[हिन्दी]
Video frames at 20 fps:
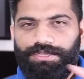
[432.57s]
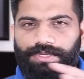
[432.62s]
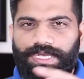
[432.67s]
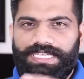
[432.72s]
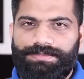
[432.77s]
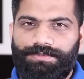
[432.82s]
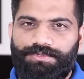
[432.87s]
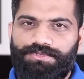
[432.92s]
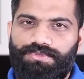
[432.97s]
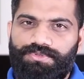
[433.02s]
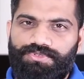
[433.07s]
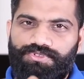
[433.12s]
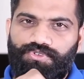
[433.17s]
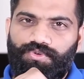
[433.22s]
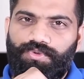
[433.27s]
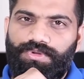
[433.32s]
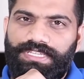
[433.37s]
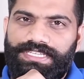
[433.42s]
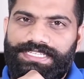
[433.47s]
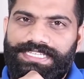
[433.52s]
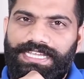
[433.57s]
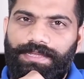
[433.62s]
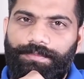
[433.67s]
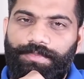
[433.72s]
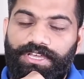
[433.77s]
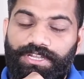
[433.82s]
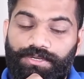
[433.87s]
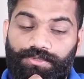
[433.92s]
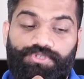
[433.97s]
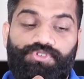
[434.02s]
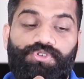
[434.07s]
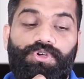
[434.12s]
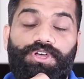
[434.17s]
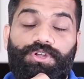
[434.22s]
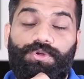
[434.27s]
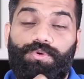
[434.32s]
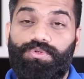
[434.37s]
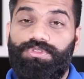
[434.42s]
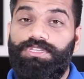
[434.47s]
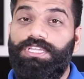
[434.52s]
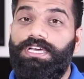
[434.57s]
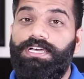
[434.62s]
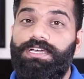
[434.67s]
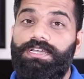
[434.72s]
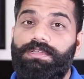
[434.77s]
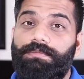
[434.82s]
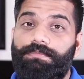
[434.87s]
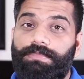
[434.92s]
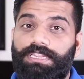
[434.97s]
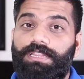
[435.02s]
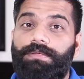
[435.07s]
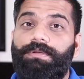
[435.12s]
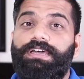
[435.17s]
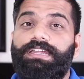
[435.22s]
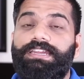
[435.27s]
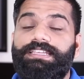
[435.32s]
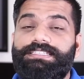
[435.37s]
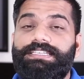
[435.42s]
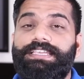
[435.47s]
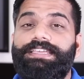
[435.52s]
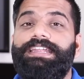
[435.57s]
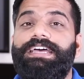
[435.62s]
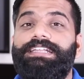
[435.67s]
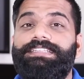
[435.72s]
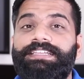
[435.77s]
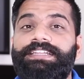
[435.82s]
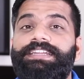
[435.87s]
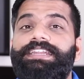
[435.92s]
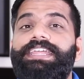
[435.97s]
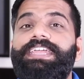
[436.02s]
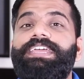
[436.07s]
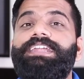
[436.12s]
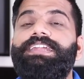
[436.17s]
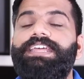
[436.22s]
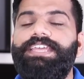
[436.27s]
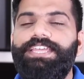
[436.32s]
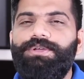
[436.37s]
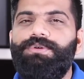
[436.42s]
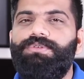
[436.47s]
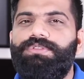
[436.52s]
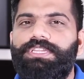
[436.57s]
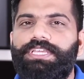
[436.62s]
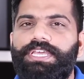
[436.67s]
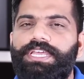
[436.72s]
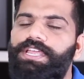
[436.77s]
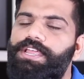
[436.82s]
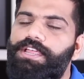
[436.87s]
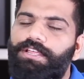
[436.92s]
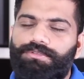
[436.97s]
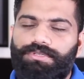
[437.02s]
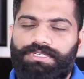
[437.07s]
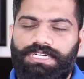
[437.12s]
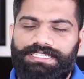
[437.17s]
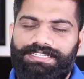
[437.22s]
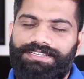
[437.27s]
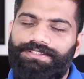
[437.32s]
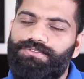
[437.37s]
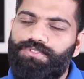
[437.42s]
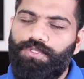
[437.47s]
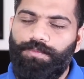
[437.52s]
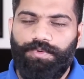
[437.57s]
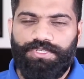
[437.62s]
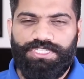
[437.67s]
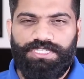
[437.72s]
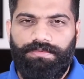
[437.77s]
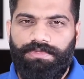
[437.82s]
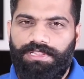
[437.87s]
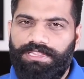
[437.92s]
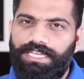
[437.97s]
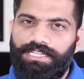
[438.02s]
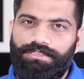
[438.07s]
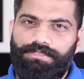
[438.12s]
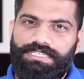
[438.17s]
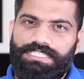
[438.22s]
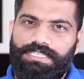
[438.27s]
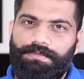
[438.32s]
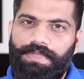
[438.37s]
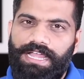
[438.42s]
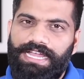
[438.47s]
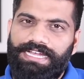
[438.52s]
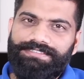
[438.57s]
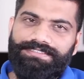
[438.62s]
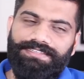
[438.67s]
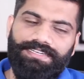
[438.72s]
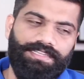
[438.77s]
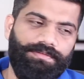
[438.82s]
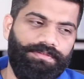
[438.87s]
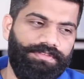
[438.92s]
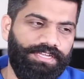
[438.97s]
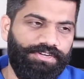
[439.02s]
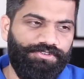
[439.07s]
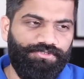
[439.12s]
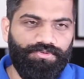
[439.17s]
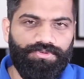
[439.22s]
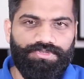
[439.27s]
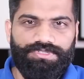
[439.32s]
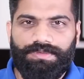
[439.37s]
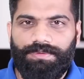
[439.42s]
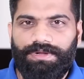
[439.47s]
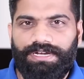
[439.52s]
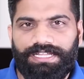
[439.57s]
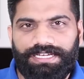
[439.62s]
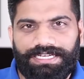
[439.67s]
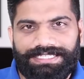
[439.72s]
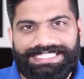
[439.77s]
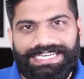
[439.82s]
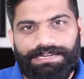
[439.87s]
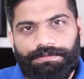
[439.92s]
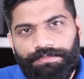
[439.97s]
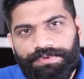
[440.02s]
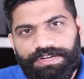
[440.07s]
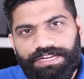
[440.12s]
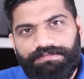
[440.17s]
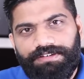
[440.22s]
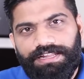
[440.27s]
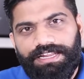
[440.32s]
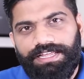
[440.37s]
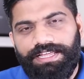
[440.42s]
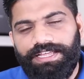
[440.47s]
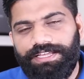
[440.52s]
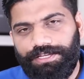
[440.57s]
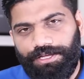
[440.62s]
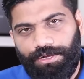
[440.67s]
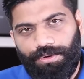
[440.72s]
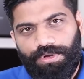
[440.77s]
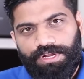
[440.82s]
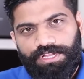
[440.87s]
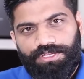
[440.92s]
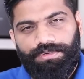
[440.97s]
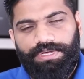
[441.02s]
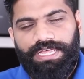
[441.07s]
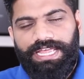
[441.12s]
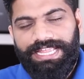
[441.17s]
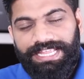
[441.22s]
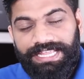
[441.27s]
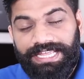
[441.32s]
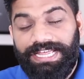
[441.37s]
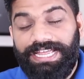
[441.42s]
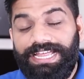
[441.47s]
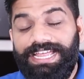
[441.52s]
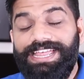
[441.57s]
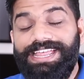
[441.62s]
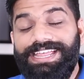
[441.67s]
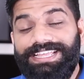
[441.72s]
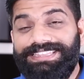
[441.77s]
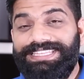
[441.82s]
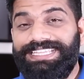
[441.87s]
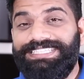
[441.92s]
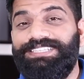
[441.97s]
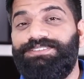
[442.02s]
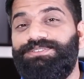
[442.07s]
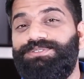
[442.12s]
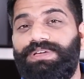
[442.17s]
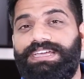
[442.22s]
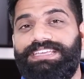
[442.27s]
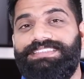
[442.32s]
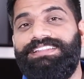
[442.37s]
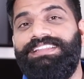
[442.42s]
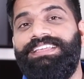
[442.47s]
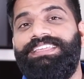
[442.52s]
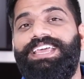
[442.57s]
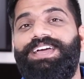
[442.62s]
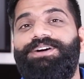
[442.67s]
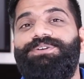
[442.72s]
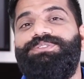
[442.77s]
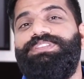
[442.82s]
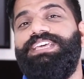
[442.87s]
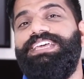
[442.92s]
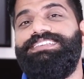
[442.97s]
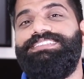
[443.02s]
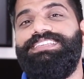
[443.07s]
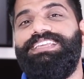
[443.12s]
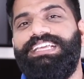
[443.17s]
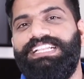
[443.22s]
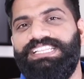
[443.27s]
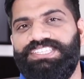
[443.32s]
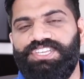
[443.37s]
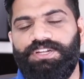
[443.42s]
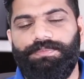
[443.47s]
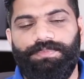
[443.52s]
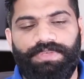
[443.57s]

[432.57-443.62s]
तो ऐसे में दोस्तों उस ड्रोन की जगह पे अगर कुछ और होता मतलब अगर किसी की इरादे नेक नहीं होते तो खतरा दोस्तों पॉसिबल था तो ऐसे में आगे चल के भैया ड्रोन हमारे लिए खतरा भी बनने वाले हैं खिलौना तो है ही है देखते हैं दोस्तों आगे चले क्या होता है इसी कल्चर